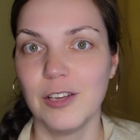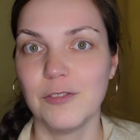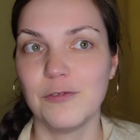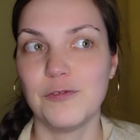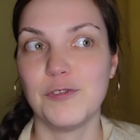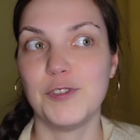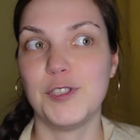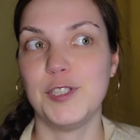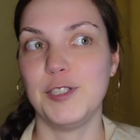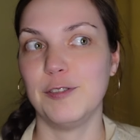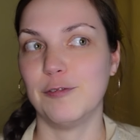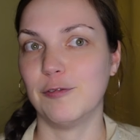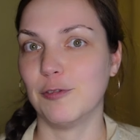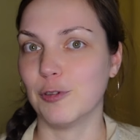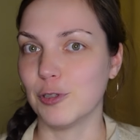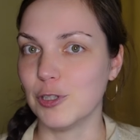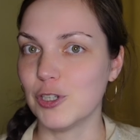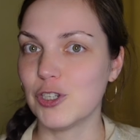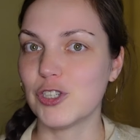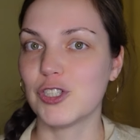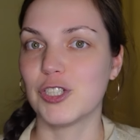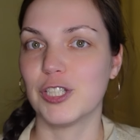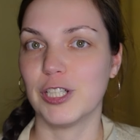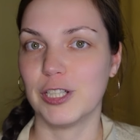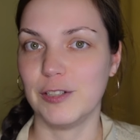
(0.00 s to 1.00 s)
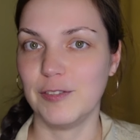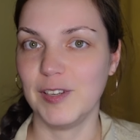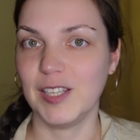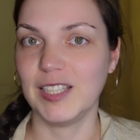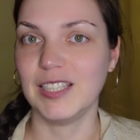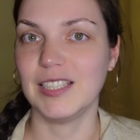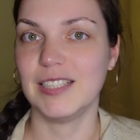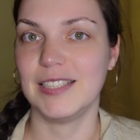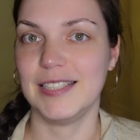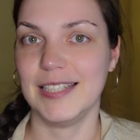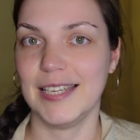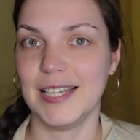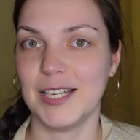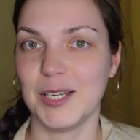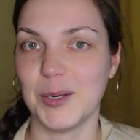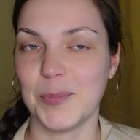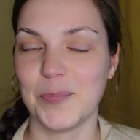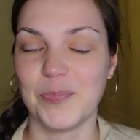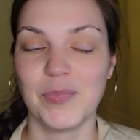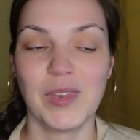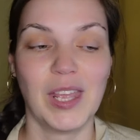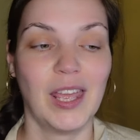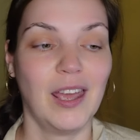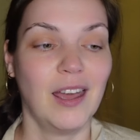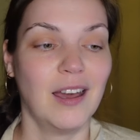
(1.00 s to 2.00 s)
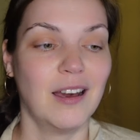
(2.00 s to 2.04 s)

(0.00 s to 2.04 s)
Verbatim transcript: всего лишь за две недели.